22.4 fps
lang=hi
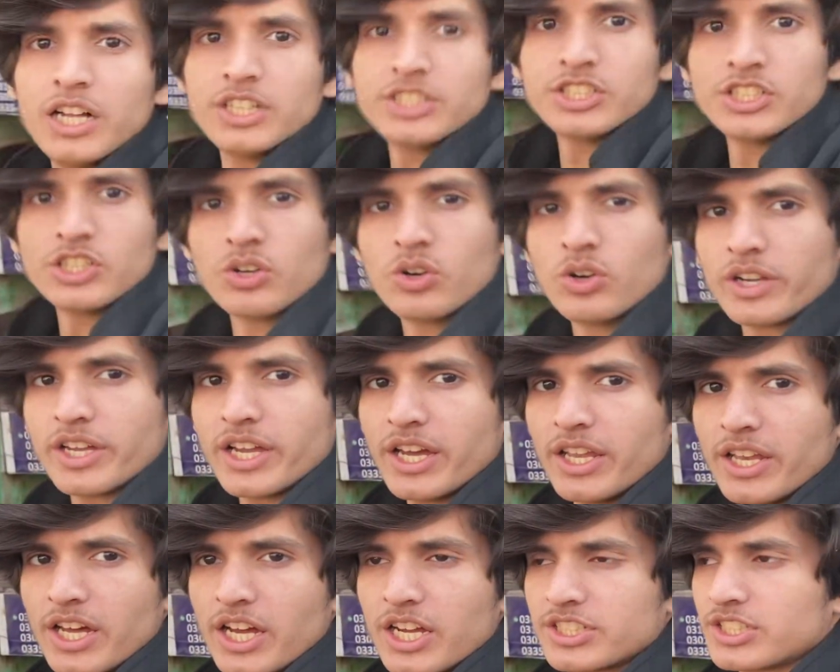जी हो गया
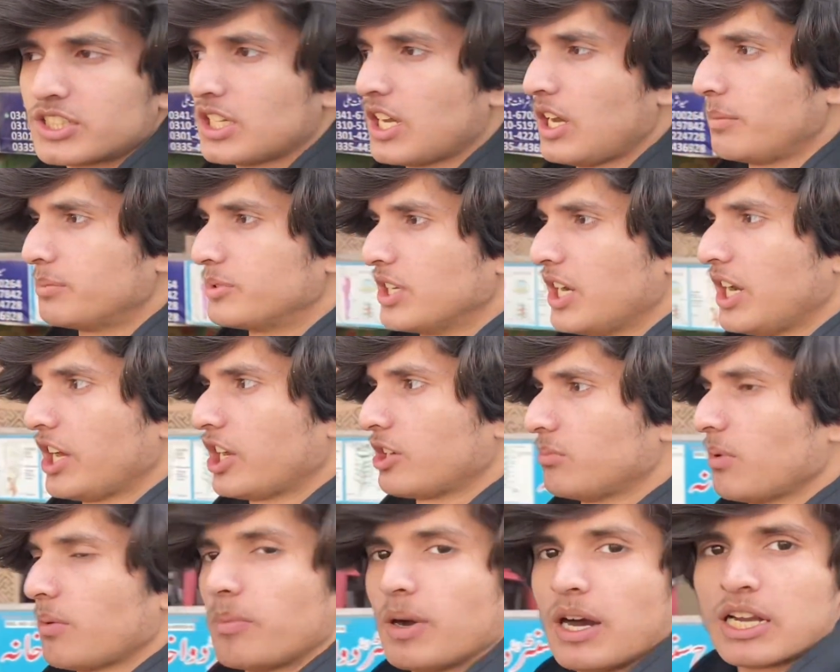नाश्ता अब जा रहा हूँ
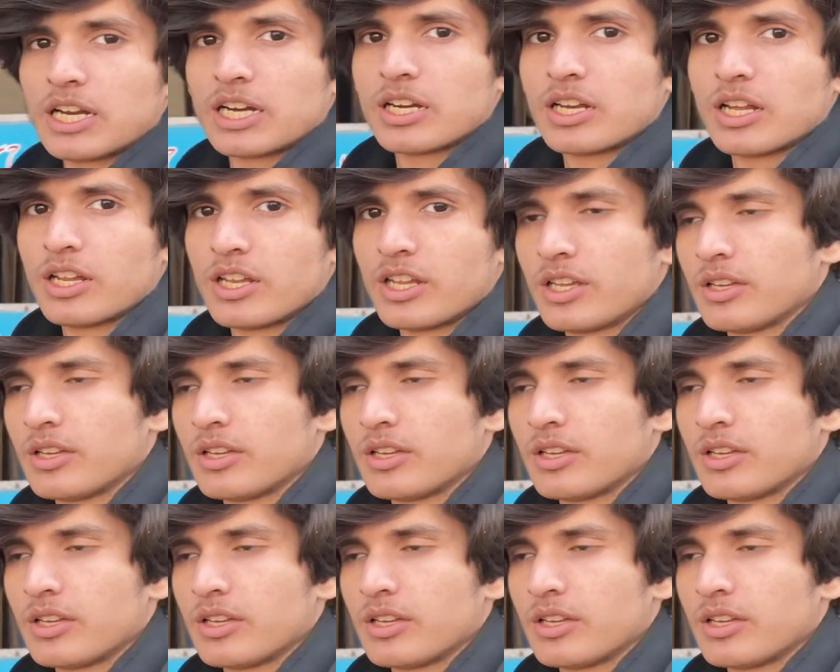मैं बाल कटाने